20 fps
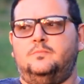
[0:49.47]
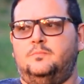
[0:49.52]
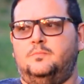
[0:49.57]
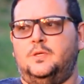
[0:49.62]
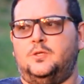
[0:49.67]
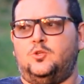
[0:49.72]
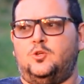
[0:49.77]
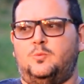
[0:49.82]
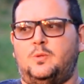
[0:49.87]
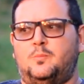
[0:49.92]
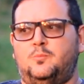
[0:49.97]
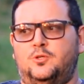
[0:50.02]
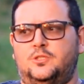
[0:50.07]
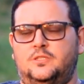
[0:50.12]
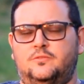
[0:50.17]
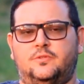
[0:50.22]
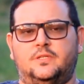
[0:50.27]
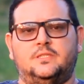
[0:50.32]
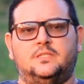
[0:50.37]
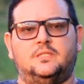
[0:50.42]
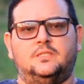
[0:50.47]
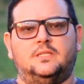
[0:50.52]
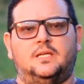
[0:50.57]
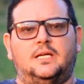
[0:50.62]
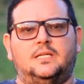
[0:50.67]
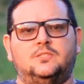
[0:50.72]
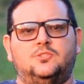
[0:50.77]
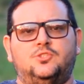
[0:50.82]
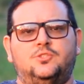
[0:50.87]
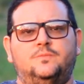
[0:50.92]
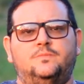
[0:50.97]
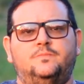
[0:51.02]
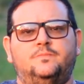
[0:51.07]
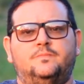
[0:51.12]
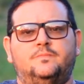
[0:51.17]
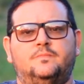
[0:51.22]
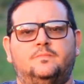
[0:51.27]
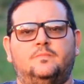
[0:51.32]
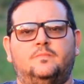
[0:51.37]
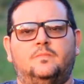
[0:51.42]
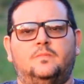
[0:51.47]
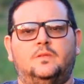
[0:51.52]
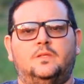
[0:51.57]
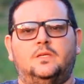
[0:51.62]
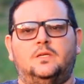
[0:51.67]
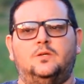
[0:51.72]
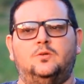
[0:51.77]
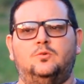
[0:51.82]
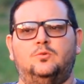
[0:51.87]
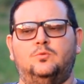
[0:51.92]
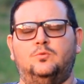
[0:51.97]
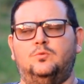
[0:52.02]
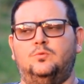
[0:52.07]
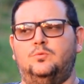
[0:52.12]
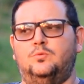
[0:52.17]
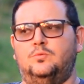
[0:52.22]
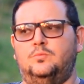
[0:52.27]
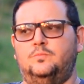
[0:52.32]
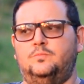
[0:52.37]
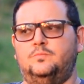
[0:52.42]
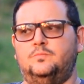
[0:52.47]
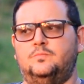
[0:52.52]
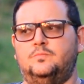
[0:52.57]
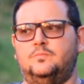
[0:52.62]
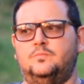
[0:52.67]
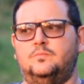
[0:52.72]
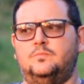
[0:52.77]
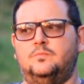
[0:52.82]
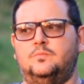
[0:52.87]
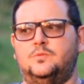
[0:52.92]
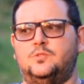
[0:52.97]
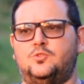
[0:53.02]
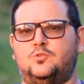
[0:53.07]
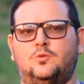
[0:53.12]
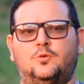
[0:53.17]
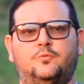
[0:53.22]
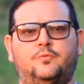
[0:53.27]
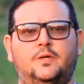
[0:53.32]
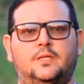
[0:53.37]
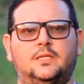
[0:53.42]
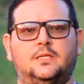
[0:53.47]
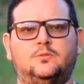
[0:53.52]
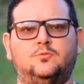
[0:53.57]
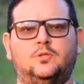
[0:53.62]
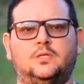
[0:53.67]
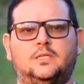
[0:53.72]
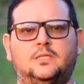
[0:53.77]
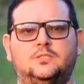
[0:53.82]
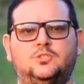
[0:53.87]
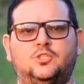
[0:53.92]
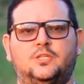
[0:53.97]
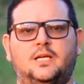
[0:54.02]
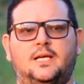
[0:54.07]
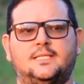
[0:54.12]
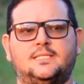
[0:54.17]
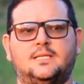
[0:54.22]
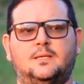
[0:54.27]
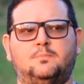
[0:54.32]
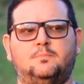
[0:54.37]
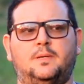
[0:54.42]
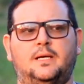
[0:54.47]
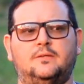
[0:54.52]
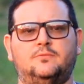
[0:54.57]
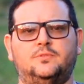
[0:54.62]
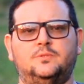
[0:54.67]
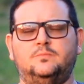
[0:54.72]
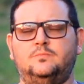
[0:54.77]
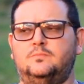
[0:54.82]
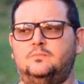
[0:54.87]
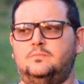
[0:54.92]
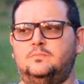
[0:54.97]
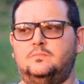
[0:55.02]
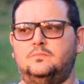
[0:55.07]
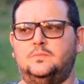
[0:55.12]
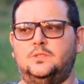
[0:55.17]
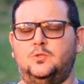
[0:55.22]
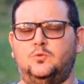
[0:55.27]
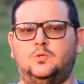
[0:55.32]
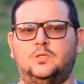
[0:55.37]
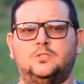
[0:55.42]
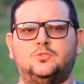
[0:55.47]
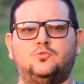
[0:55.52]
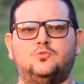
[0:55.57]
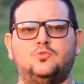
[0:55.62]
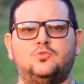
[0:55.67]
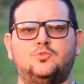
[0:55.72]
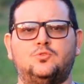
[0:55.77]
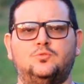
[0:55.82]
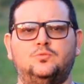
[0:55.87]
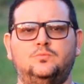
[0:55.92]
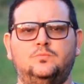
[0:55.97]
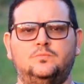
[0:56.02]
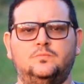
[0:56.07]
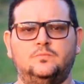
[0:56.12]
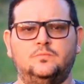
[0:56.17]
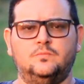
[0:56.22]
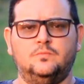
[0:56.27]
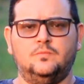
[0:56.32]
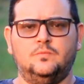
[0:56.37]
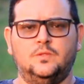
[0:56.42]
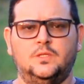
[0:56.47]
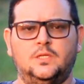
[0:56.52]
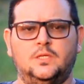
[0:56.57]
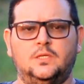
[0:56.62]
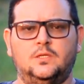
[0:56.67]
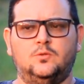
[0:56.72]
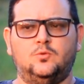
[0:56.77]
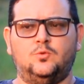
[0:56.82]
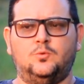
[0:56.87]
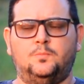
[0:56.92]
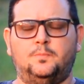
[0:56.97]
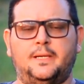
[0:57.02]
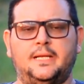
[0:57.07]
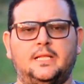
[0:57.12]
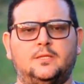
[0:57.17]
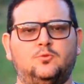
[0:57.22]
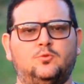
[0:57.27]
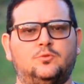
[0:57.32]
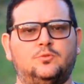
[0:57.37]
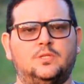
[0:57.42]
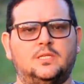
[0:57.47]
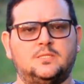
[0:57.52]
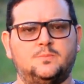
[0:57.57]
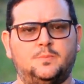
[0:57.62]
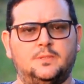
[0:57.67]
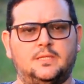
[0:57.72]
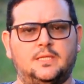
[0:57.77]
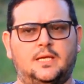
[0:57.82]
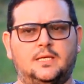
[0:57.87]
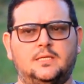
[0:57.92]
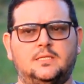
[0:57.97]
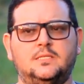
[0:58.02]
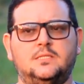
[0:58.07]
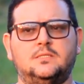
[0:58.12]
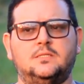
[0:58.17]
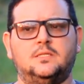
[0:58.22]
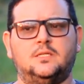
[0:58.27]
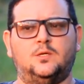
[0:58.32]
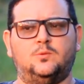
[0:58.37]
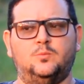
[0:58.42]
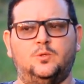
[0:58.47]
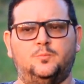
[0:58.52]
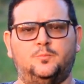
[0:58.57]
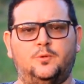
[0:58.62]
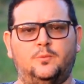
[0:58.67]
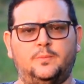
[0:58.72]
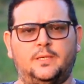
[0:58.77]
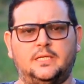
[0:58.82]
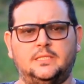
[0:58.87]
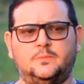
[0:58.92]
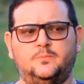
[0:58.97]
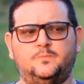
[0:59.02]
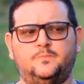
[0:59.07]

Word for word: Meu nome é Bolívar Trindade, eu estou falando aqui de Caçapava, Rio Grande do Sul, no Paradouro das Pitaias, que é o meu pomar.